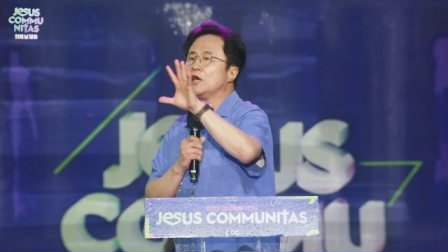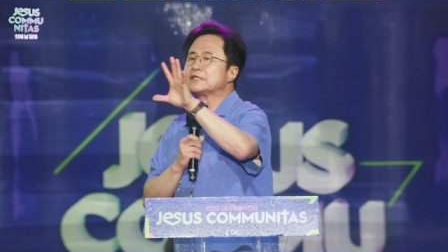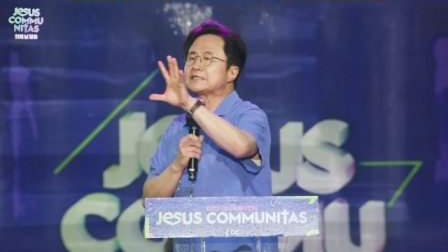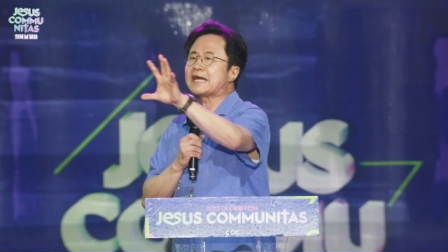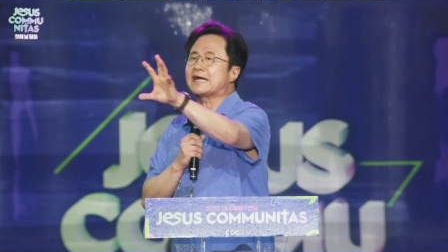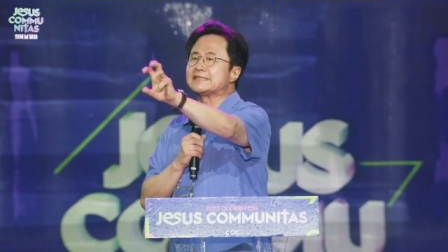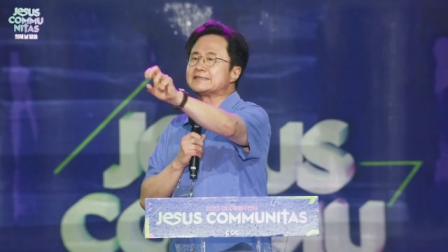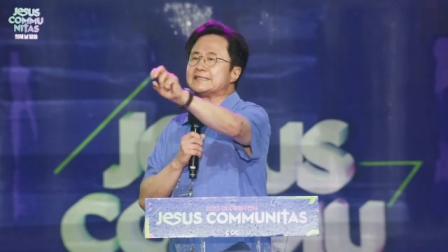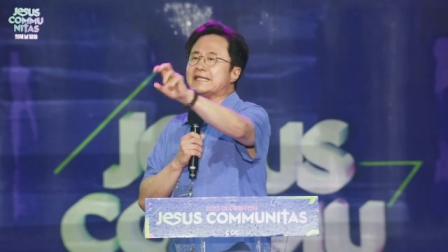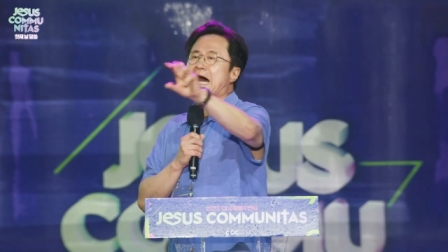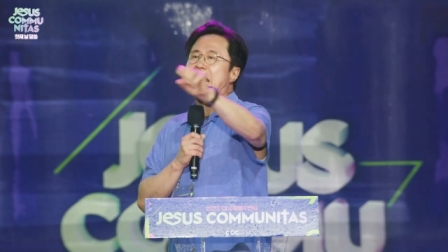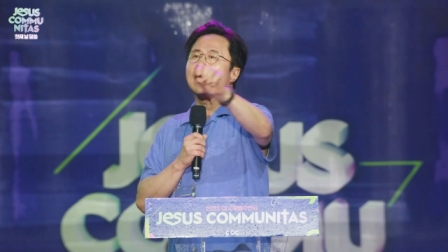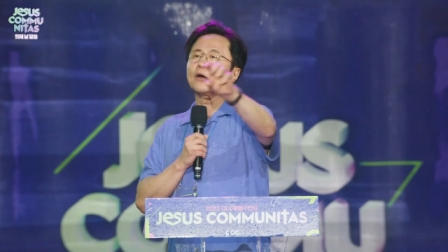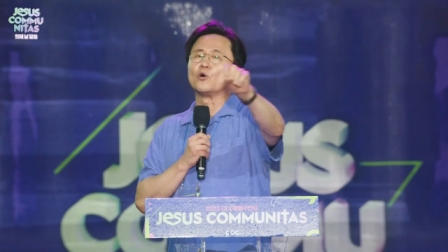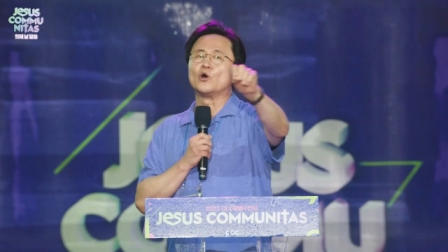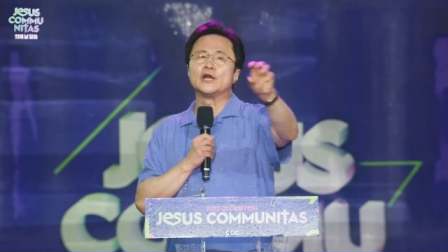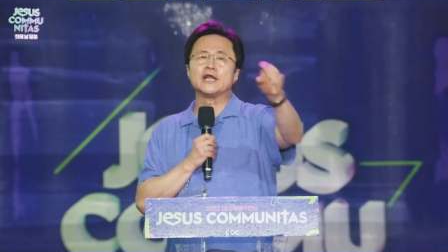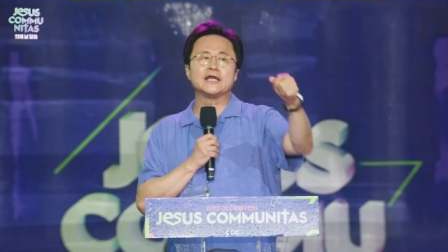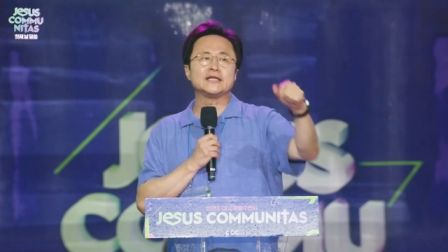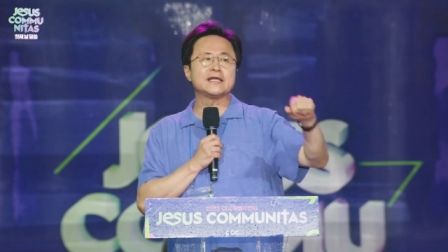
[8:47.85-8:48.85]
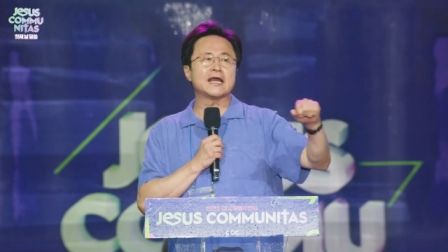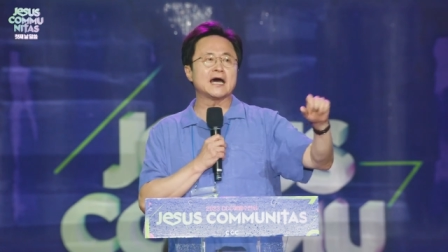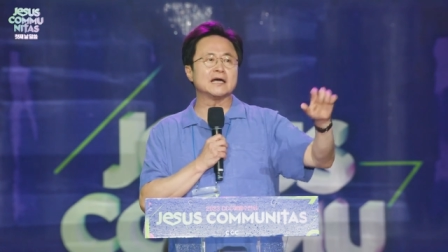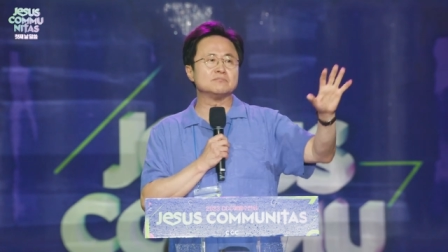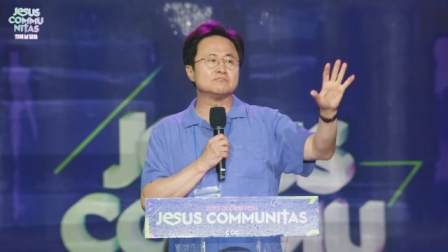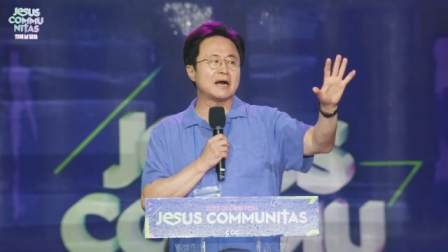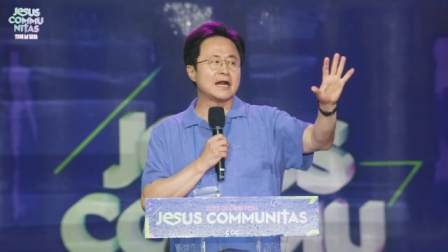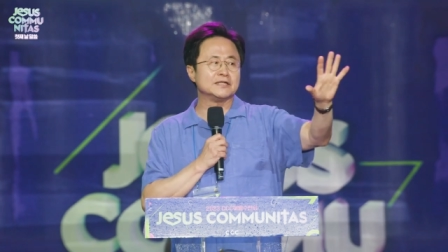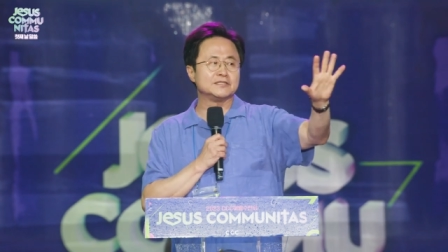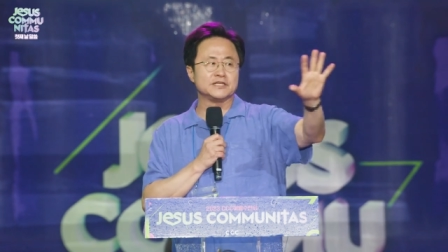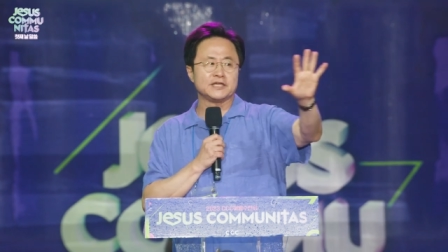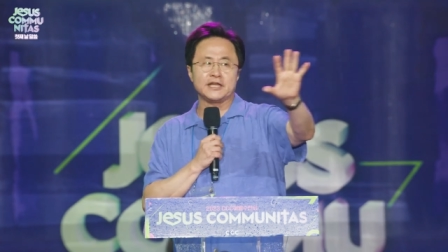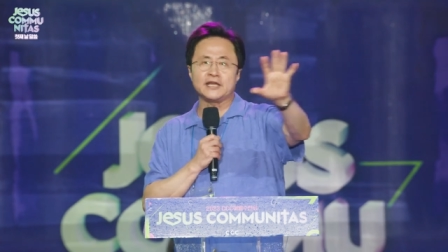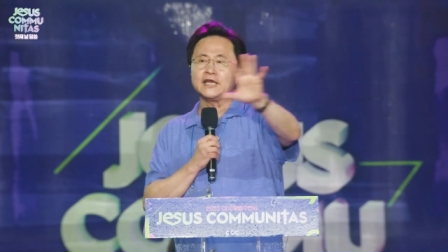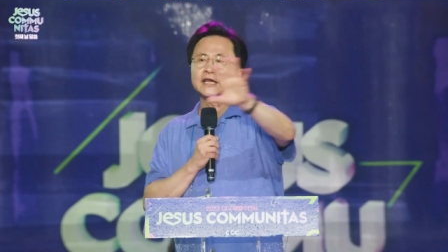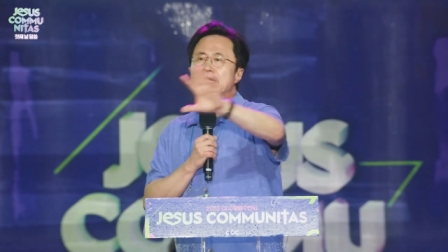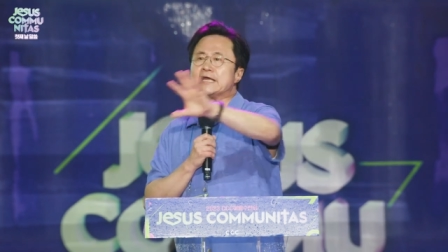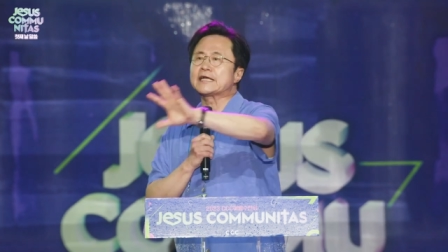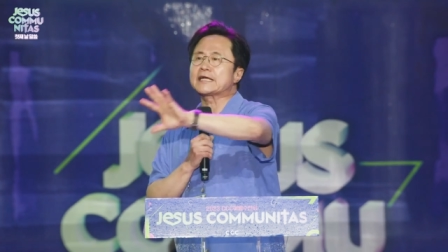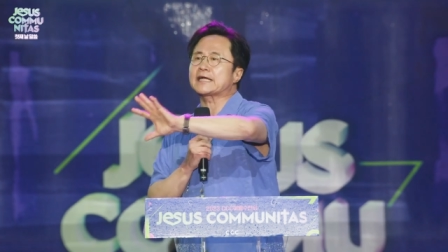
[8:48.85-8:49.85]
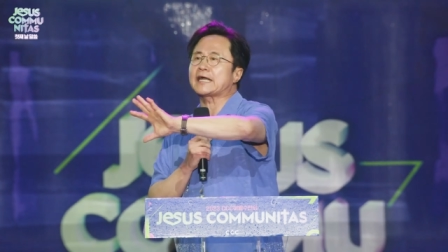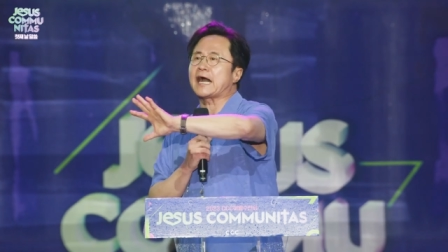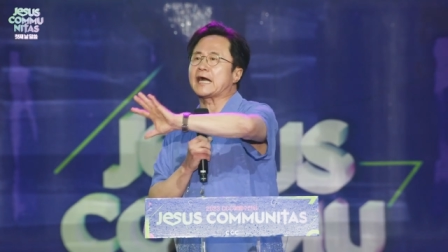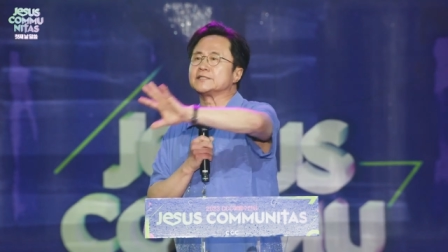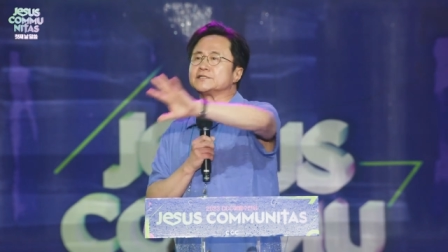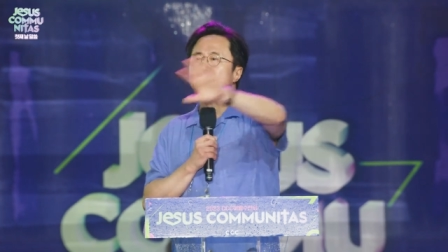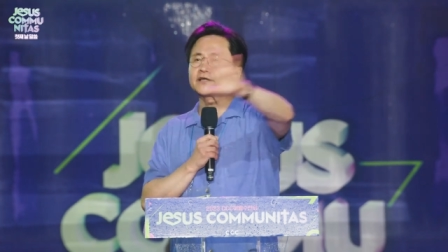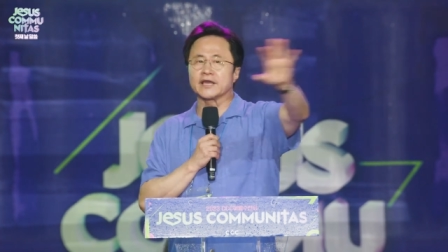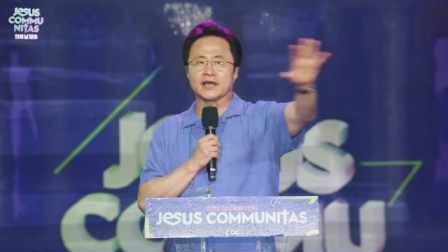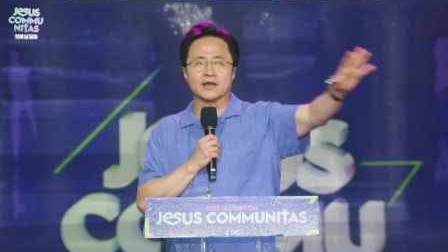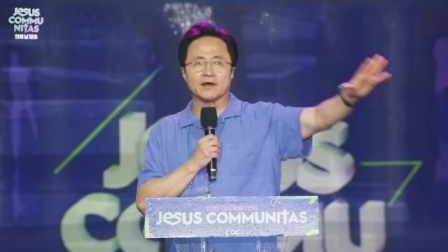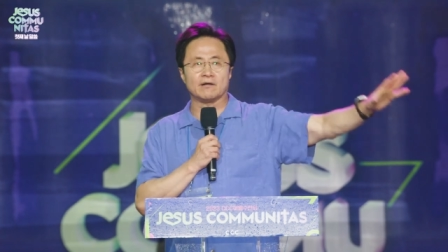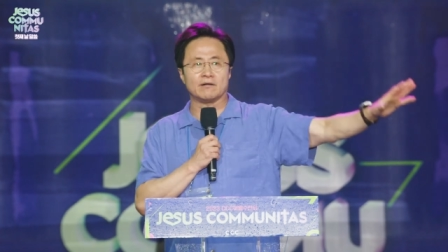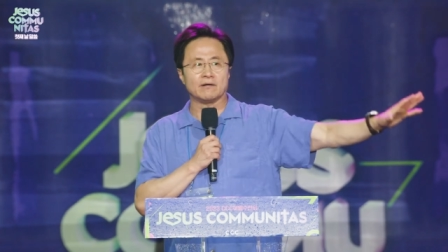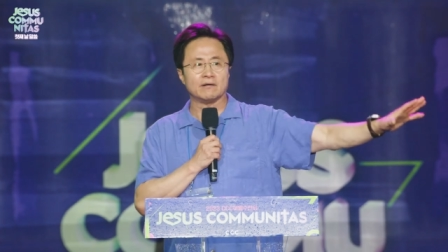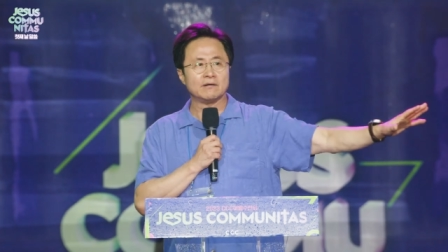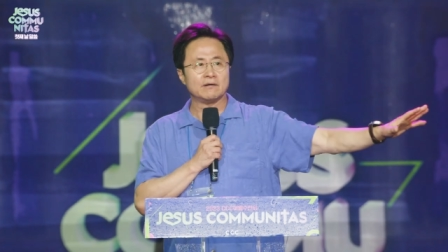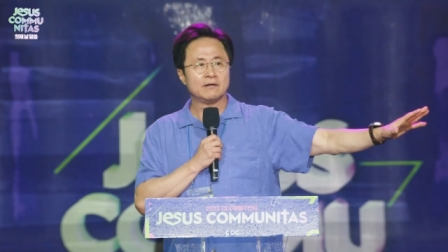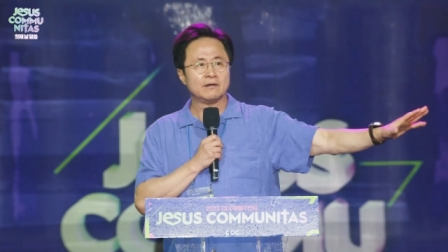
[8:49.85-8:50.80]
다 낙원에 대한 말들이 가득해요.